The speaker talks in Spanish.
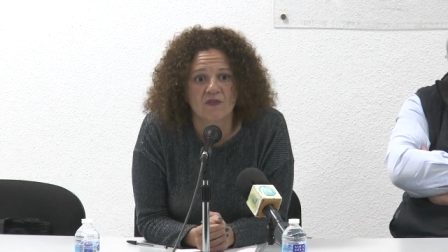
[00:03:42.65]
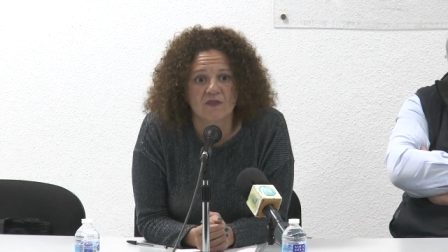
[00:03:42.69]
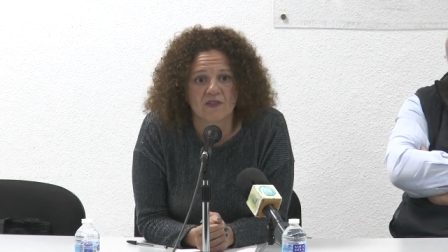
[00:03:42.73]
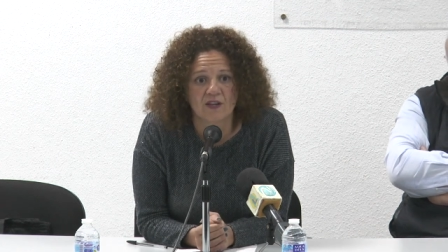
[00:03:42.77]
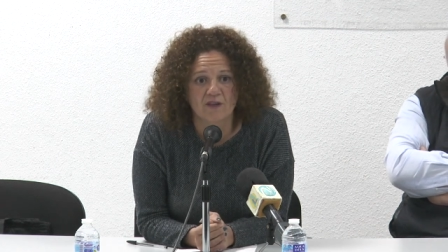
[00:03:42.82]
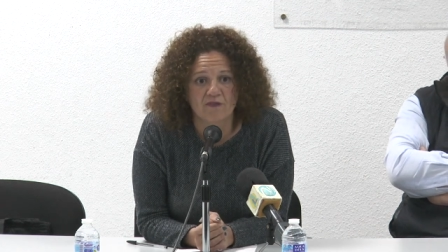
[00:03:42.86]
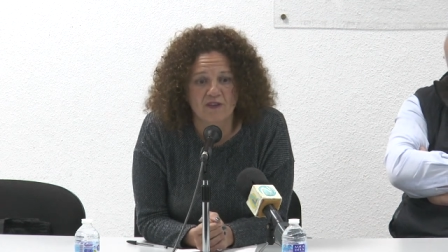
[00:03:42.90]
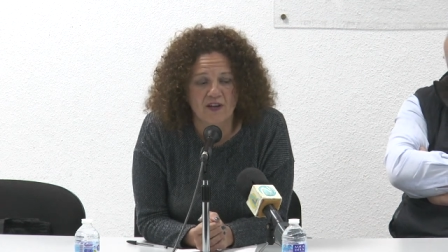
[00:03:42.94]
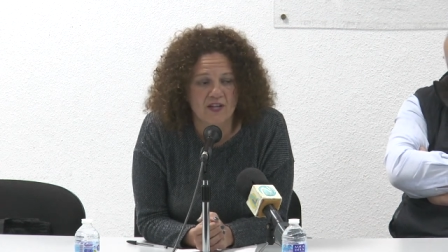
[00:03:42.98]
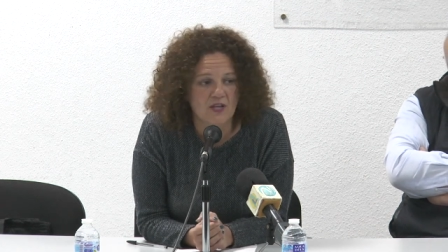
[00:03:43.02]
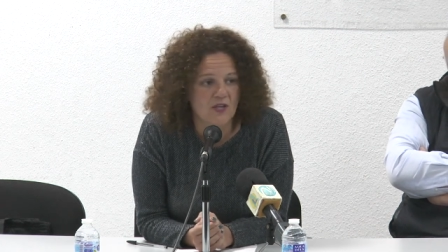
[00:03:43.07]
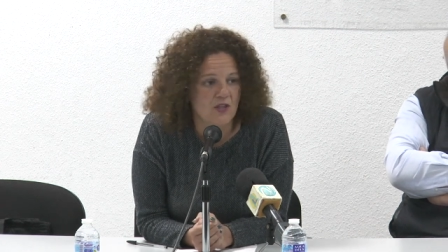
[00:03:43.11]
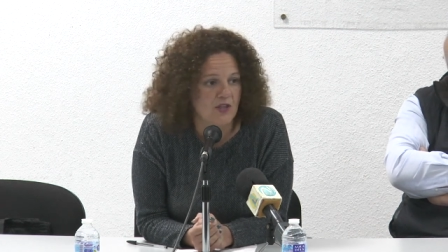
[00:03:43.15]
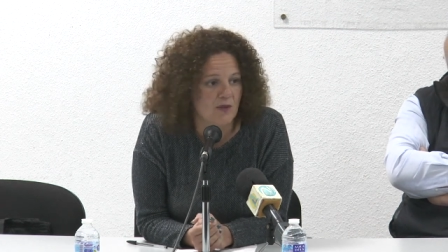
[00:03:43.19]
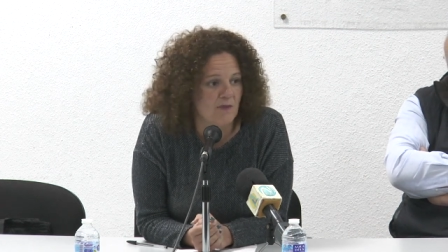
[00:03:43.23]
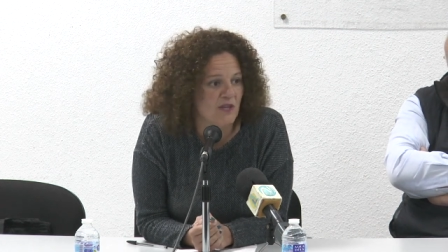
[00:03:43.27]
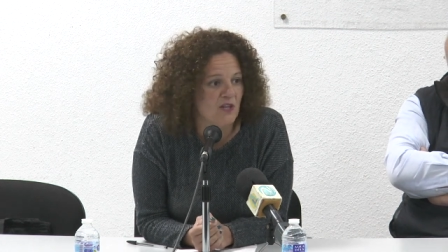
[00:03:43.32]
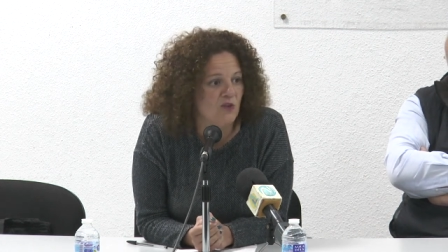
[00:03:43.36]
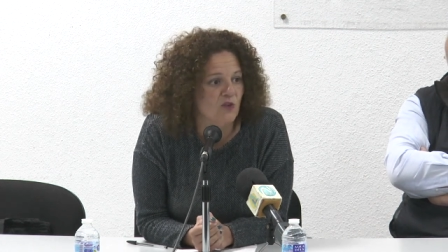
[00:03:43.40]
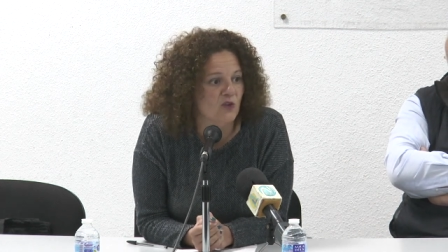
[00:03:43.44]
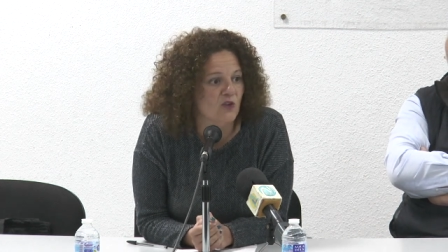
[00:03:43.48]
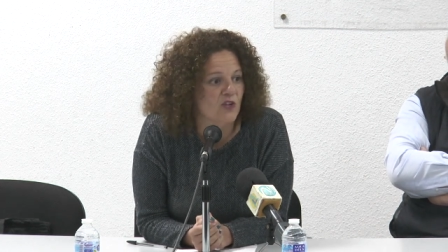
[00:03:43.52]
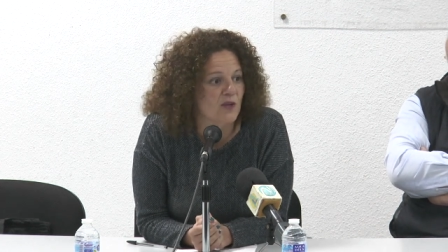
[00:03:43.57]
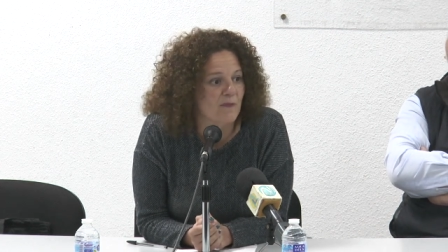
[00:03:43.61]
del
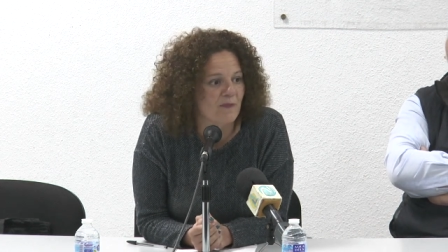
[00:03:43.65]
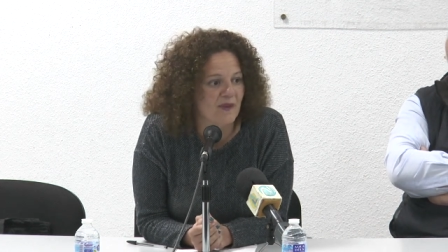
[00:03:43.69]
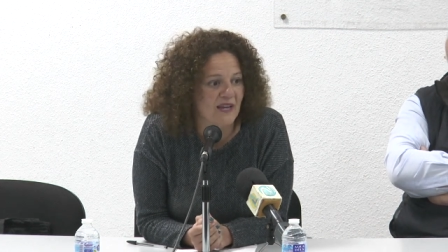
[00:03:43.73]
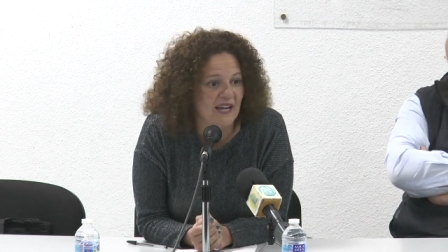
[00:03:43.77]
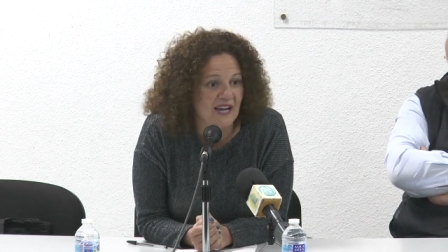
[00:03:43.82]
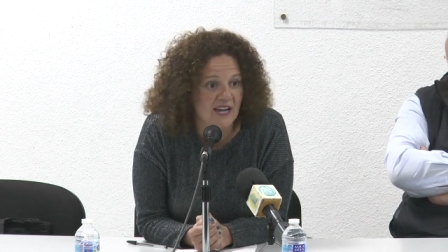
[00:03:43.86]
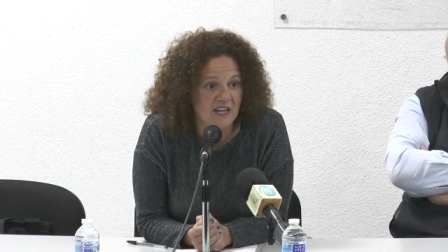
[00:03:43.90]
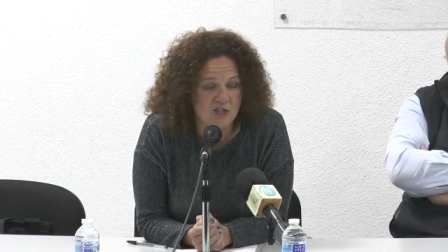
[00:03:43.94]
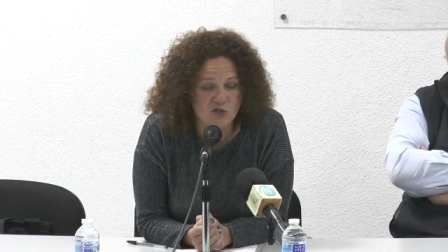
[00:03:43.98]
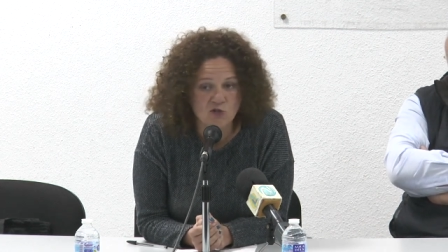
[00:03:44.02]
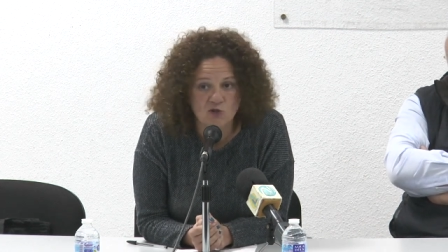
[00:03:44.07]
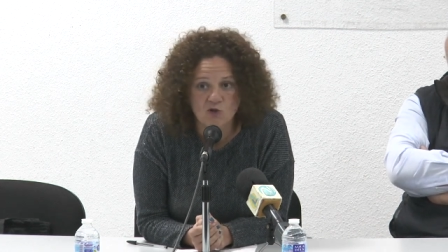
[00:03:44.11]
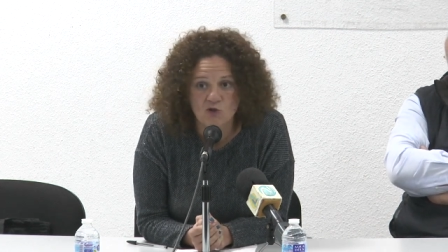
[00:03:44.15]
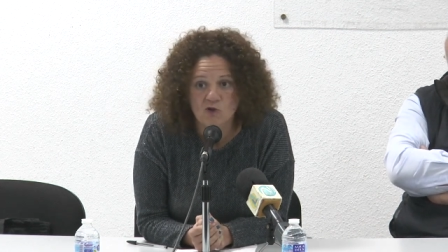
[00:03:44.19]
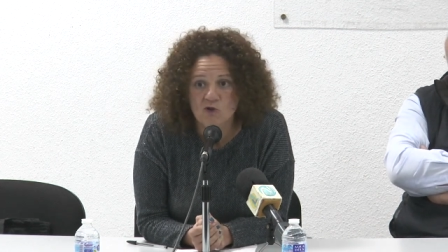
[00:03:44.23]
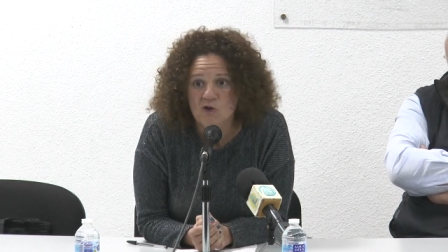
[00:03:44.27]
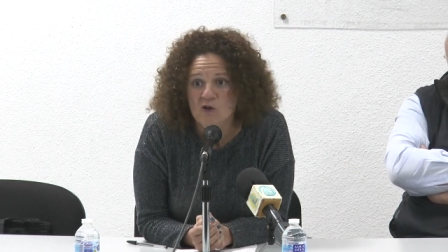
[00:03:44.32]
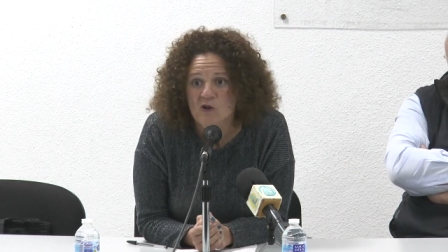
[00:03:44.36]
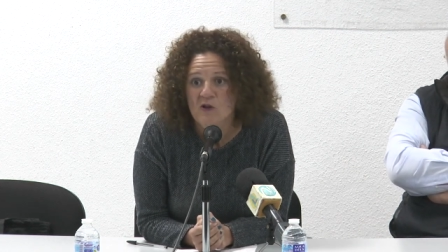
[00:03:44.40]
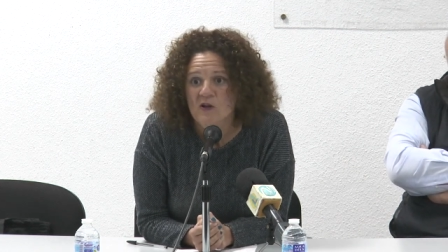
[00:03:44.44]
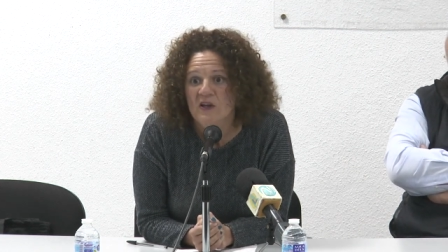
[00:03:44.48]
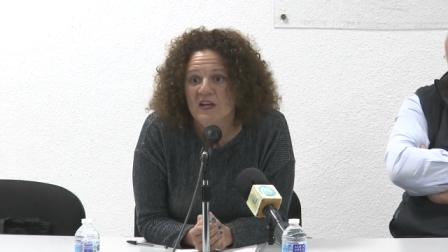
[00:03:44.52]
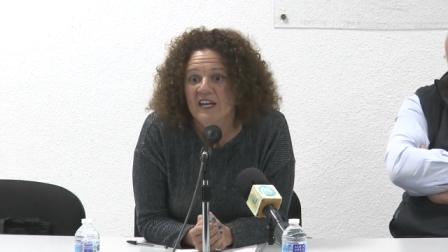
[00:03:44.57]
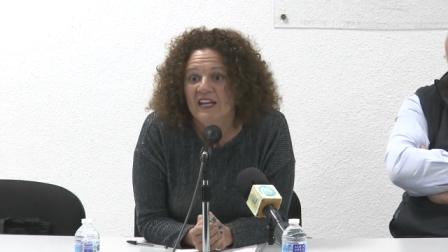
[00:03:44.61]
fallecimiento de Picasso
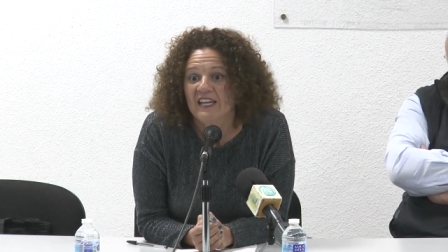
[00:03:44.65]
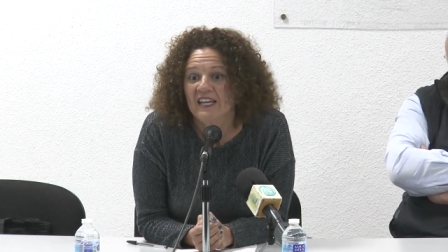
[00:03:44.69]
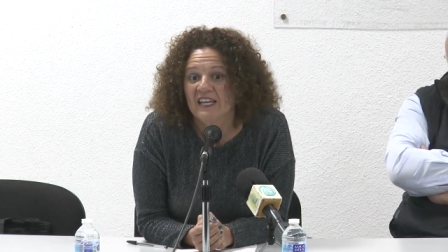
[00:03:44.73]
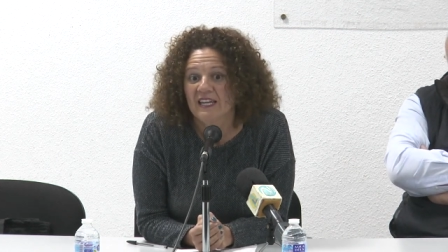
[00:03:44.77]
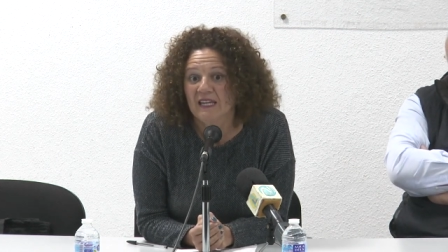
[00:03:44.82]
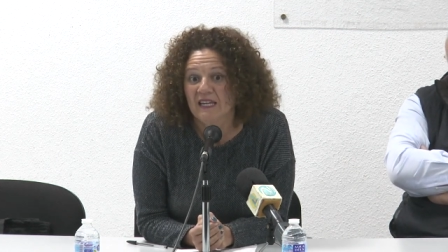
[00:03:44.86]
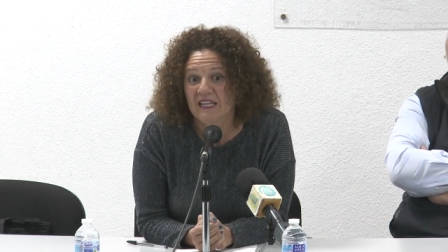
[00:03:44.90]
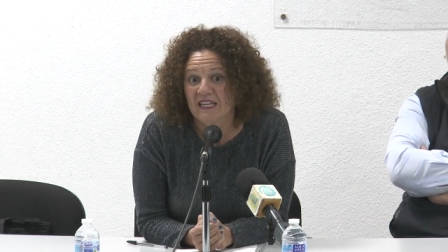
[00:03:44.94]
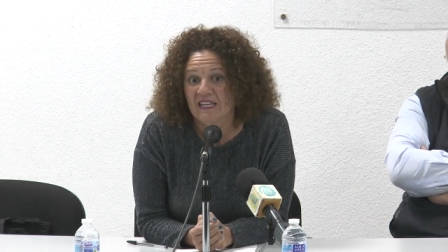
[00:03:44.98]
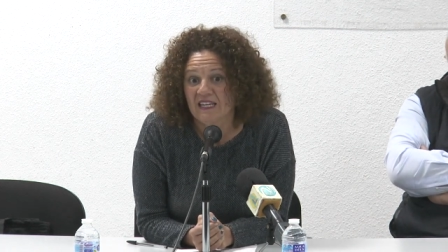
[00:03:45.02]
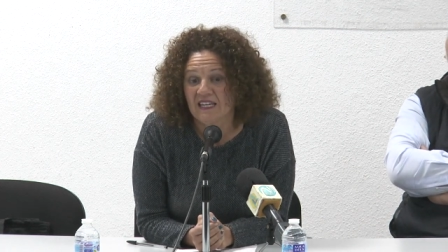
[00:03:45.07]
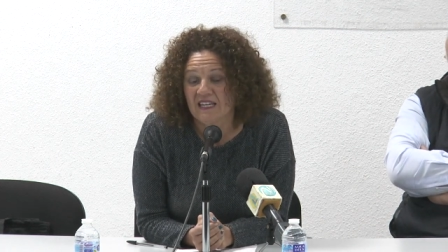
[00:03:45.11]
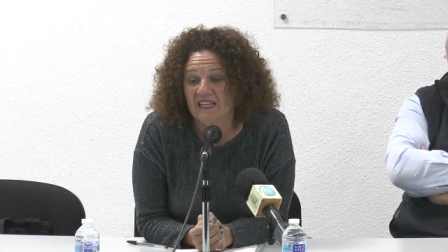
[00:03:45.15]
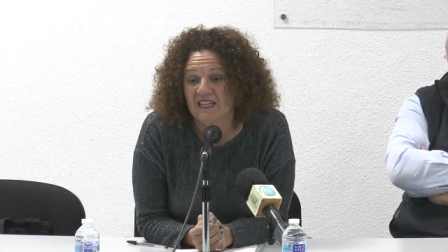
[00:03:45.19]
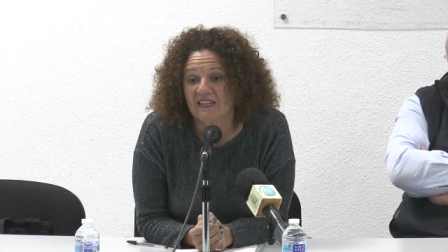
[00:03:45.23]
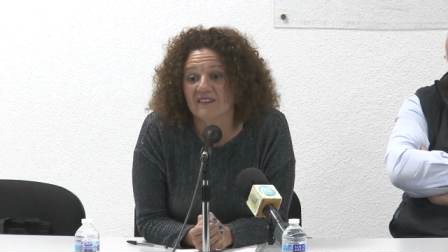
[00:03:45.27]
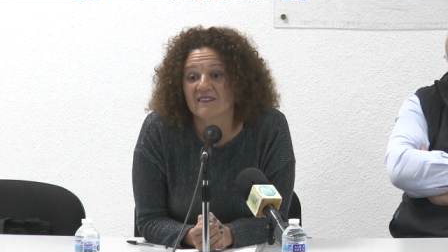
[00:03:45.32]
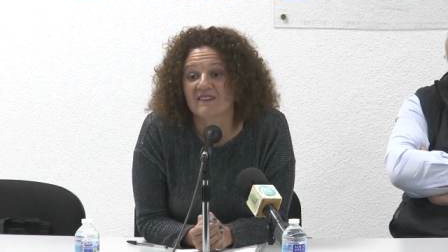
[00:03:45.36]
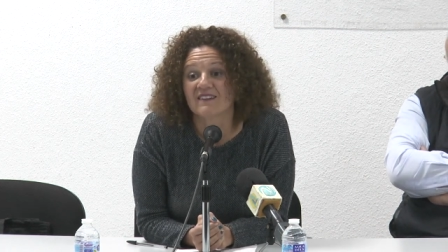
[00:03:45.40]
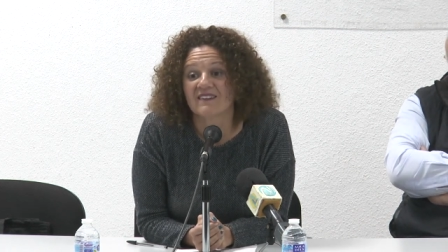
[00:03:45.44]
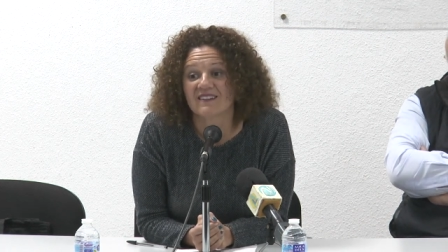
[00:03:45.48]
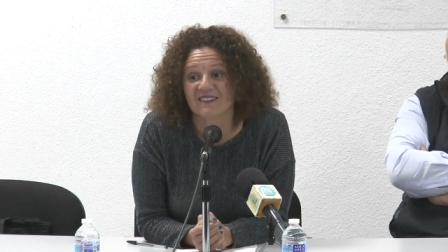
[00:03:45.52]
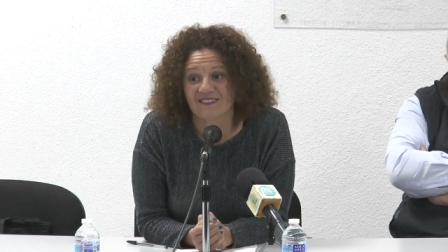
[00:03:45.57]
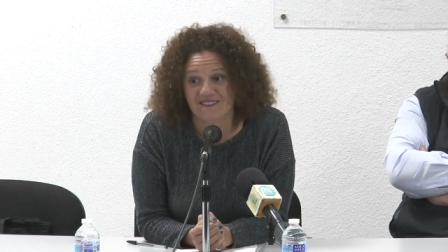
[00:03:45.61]
y